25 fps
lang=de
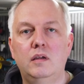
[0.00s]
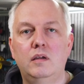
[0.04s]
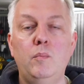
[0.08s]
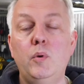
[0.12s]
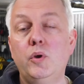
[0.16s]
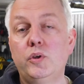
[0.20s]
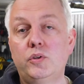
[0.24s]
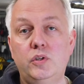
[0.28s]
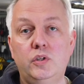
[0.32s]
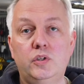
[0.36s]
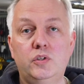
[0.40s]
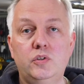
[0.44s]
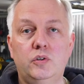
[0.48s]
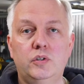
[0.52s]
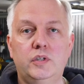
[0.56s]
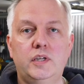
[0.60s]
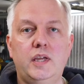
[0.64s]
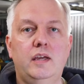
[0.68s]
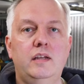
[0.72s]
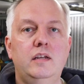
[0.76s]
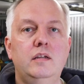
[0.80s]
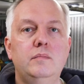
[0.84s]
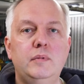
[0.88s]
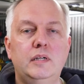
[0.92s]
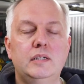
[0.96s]
möchte ich euch
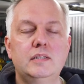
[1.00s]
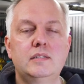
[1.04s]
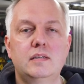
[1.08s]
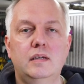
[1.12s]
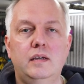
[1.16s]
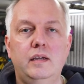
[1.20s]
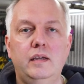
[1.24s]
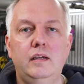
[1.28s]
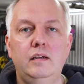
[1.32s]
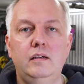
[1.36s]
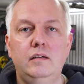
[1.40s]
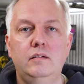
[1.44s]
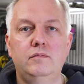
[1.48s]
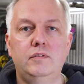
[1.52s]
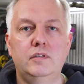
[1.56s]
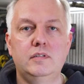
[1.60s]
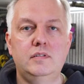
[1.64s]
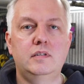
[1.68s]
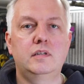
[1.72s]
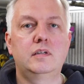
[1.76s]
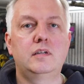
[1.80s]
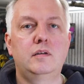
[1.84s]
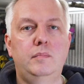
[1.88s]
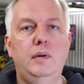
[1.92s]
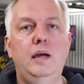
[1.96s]
gerne mal zeigen,
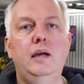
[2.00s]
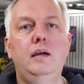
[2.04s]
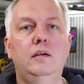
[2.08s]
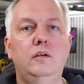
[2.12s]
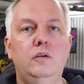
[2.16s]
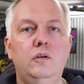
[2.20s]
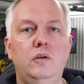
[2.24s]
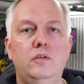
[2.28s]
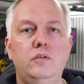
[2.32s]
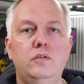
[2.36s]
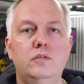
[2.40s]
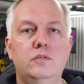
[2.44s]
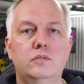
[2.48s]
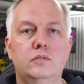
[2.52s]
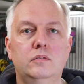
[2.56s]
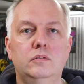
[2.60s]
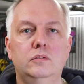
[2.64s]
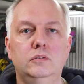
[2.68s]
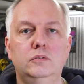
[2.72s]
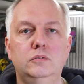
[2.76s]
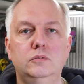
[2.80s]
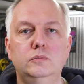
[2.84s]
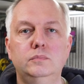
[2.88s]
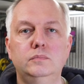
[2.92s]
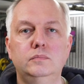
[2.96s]
was ihr da machen könnt,
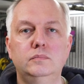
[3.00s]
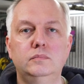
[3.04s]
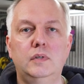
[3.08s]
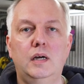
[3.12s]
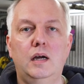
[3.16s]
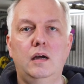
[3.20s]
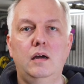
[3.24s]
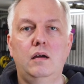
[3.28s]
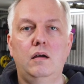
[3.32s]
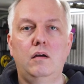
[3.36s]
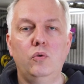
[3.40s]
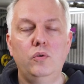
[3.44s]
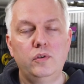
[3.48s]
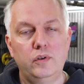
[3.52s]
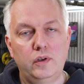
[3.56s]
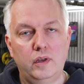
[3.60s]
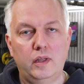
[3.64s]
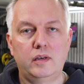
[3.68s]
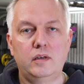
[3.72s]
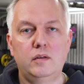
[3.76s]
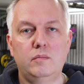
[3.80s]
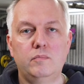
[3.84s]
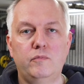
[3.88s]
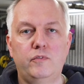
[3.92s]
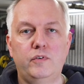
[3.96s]
um unten
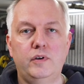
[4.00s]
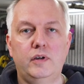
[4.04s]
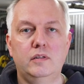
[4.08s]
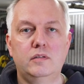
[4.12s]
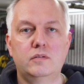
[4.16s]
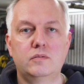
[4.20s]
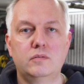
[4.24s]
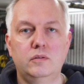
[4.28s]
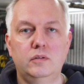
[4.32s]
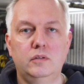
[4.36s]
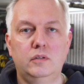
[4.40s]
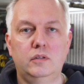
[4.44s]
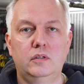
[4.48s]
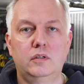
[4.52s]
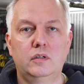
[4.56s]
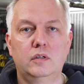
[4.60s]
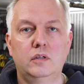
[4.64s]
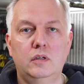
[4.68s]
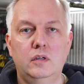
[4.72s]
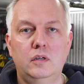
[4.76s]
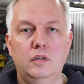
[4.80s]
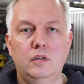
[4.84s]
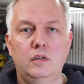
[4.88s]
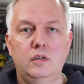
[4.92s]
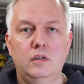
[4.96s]
an dem Fahrzeug
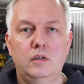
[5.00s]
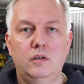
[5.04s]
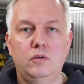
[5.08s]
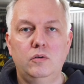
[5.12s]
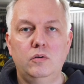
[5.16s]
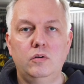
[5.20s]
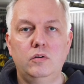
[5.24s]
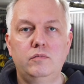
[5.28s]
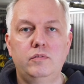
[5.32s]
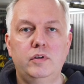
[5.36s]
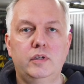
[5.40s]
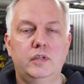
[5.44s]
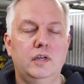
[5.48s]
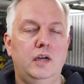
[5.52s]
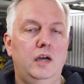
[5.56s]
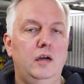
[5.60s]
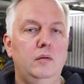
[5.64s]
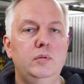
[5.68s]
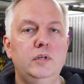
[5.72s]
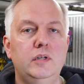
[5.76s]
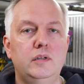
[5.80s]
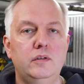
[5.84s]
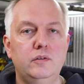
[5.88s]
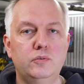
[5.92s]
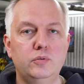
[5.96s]
irgendwelche
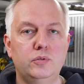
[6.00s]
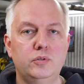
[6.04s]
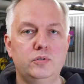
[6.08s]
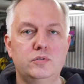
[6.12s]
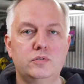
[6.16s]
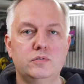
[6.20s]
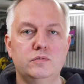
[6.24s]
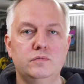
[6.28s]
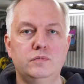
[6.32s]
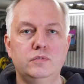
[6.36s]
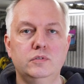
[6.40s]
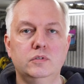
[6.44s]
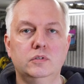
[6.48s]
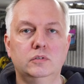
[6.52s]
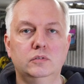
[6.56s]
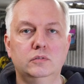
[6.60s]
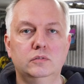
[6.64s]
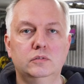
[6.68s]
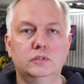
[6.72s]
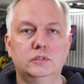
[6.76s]
Arbeiten durchzuführen.